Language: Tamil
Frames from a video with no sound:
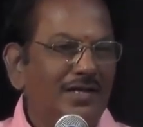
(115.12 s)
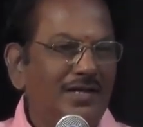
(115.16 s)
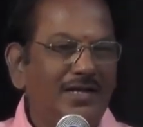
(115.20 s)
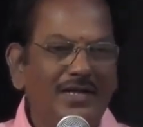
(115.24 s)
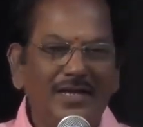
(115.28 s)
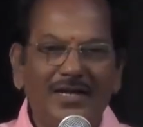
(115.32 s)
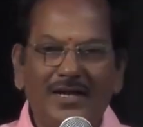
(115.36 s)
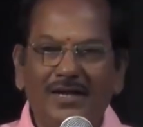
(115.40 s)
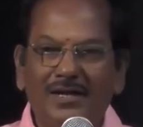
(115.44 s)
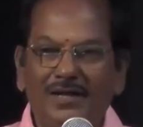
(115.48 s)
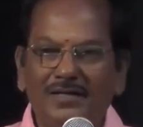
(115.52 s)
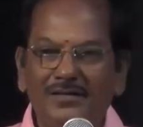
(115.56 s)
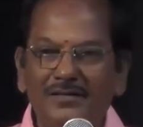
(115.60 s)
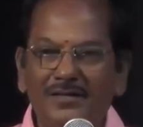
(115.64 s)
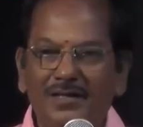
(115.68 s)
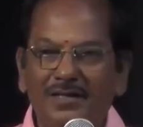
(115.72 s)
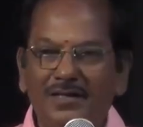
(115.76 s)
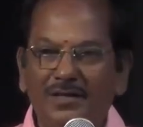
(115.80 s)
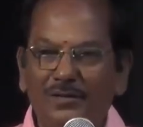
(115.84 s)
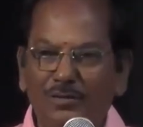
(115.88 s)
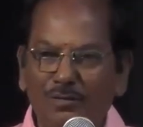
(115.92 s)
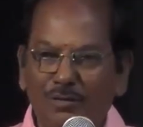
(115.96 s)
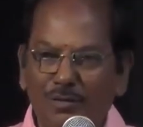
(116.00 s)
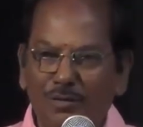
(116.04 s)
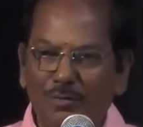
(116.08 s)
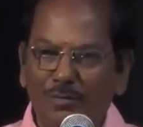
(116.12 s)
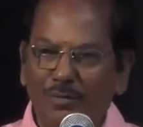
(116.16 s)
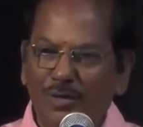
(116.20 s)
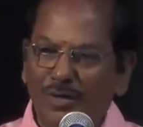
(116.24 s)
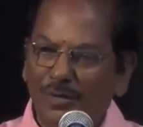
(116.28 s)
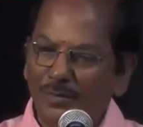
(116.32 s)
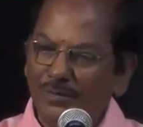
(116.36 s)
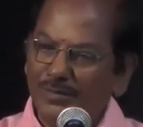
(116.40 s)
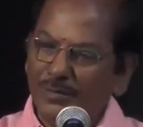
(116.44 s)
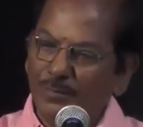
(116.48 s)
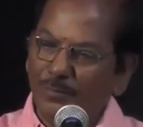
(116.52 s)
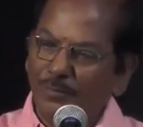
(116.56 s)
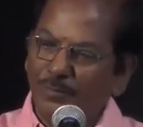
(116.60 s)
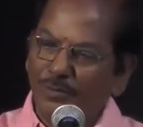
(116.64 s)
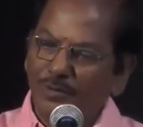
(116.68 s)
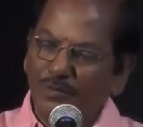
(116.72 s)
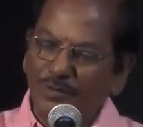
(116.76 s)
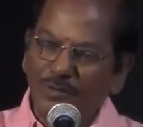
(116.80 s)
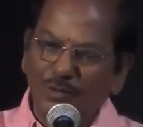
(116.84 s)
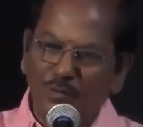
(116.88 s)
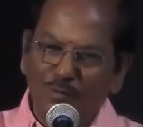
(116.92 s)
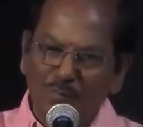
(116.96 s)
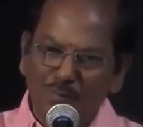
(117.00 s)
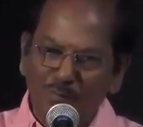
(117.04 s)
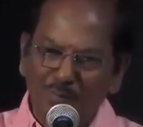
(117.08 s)
இல்லையா இந்த அன்னகுணம் போனால் அந்த
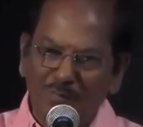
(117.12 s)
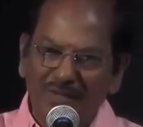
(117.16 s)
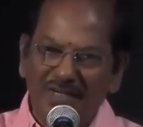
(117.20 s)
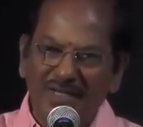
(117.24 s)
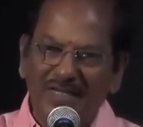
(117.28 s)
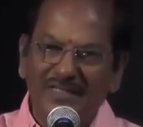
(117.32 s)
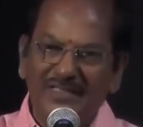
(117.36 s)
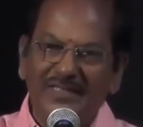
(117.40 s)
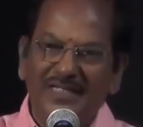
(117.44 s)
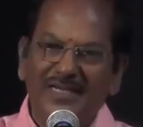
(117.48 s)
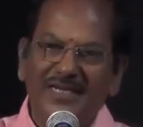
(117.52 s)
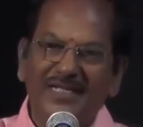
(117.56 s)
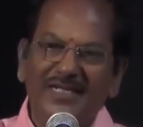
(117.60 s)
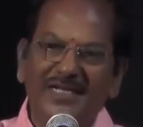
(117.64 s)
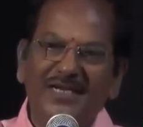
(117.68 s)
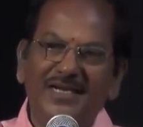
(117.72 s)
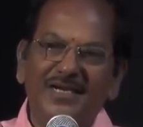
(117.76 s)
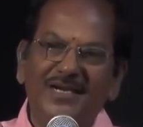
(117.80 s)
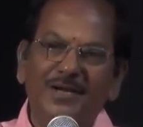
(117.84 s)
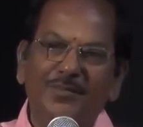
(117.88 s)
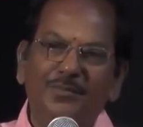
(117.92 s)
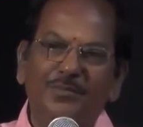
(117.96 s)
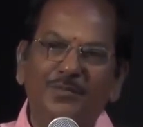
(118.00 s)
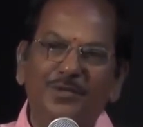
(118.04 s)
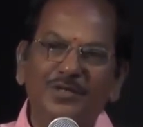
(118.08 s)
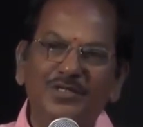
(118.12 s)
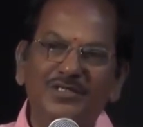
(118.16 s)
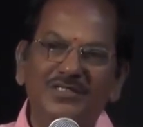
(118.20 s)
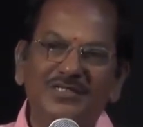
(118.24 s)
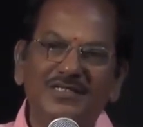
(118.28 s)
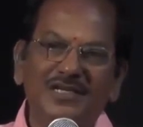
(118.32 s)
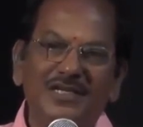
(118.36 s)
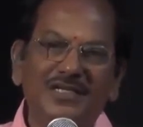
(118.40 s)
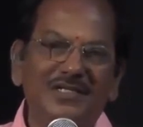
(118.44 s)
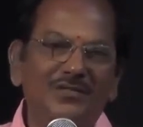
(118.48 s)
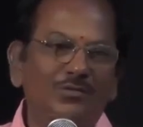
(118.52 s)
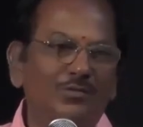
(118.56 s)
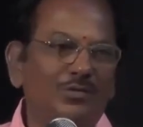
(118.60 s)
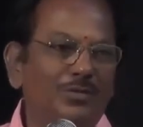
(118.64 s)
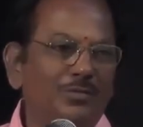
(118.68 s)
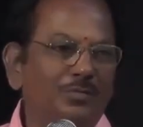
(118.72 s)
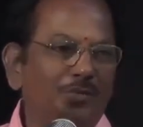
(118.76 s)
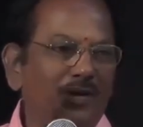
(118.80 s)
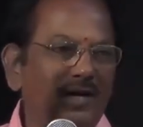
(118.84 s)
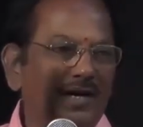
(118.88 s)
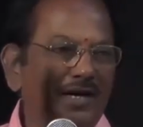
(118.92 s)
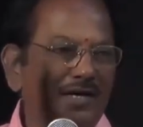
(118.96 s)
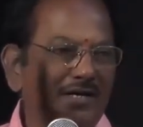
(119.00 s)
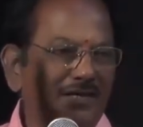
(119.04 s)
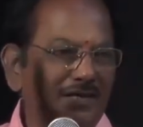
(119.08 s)
பொன் தும்பியை தலைகீழாக பிடிச்சி அது ஒரு
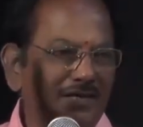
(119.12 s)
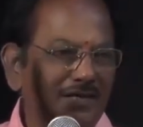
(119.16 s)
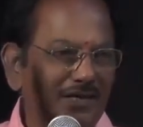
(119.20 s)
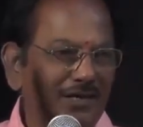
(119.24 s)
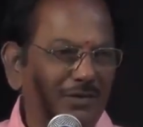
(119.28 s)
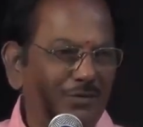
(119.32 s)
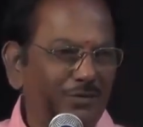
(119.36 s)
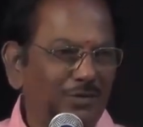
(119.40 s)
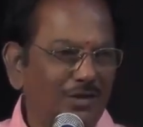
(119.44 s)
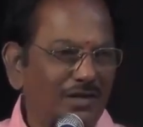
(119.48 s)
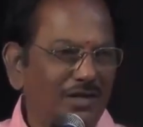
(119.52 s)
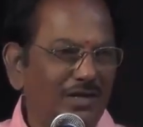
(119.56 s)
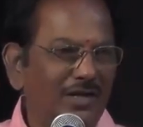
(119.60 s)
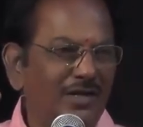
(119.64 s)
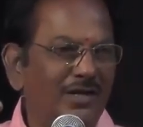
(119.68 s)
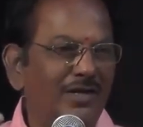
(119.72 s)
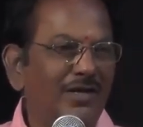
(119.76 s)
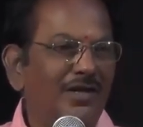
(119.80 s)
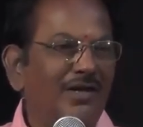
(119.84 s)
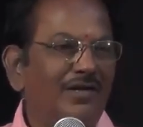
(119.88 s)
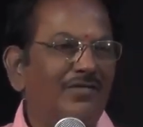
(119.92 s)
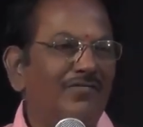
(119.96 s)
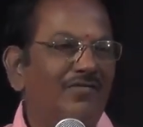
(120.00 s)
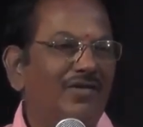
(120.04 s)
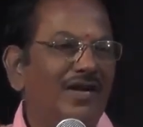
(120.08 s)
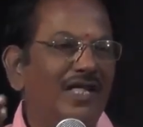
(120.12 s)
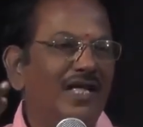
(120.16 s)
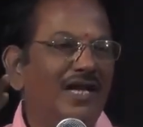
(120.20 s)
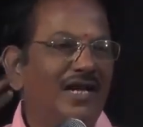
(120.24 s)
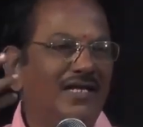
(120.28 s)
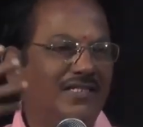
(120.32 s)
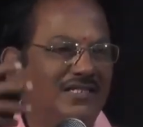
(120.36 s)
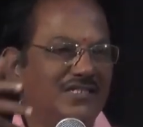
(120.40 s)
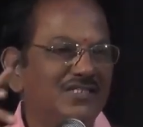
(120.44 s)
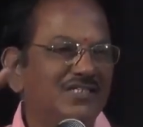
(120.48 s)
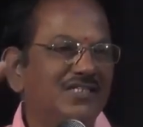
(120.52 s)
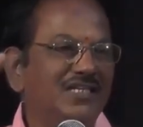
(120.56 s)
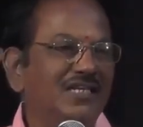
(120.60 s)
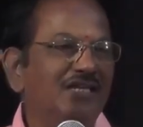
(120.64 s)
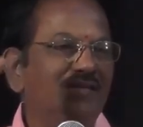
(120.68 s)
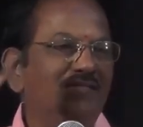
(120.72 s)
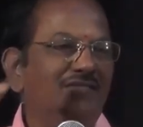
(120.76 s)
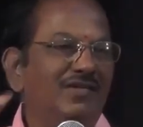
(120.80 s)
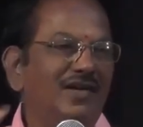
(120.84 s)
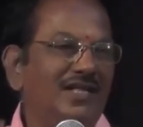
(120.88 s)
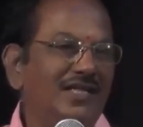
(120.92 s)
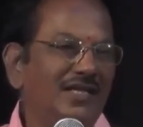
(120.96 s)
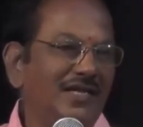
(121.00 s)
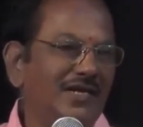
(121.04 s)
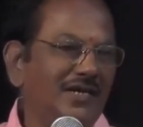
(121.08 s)
பார்க்கிற ஒரு விளை அதிசய
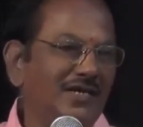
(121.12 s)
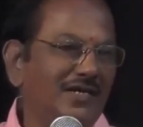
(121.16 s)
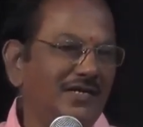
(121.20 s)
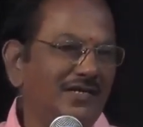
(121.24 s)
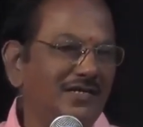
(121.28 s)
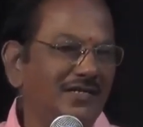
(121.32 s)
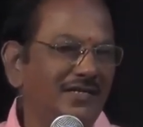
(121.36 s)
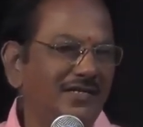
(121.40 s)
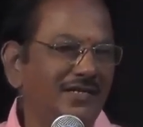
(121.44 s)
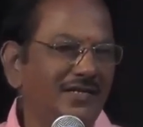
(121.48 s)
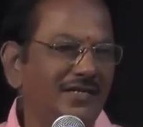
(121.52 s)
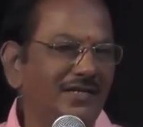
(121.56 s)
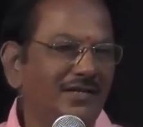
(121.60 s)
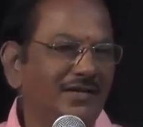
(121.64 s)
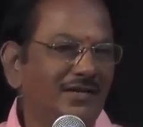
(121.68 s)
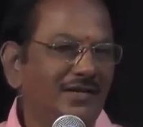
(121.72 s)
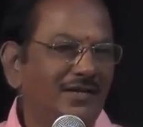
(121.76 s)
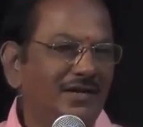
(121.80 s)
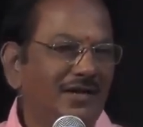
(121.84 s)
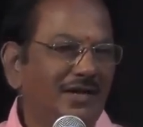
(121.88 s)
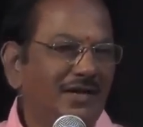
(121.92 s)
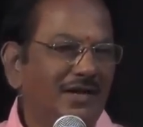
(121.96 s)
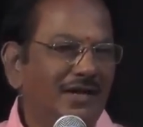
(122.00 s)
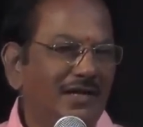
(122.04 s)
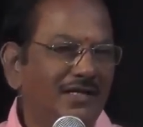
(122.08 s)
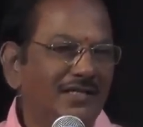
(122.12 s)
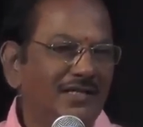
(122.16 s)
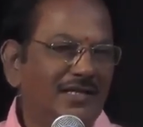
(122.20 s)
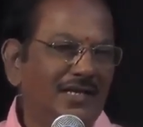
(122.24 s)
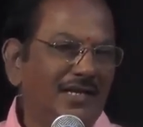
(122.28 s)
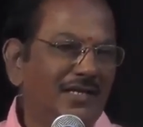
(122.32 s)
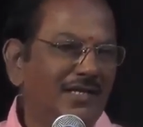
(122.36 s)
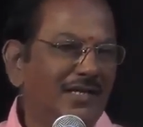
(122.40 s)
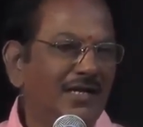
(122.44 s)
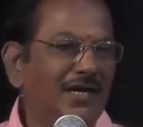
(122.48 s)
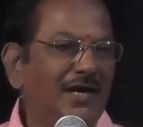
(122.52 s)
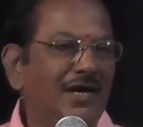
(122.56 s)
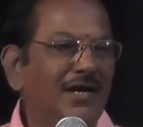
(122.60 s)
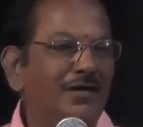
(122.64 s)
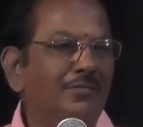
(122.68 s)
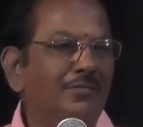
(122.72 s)
விளையாட்டு அதெல்லாம் நான்